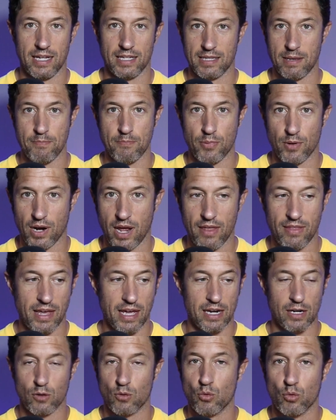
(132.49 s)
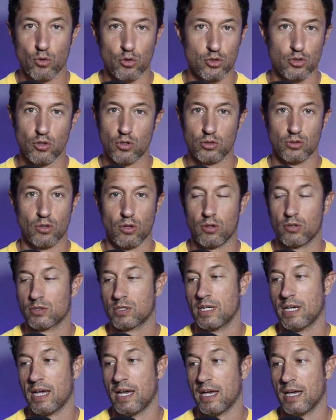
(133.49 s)
temporada, el curso y todo
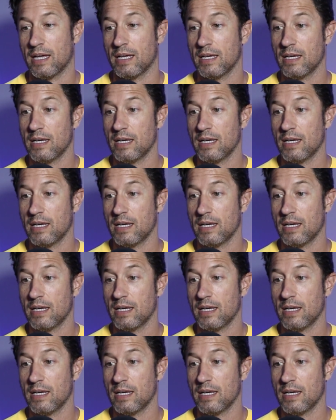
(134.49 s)
sea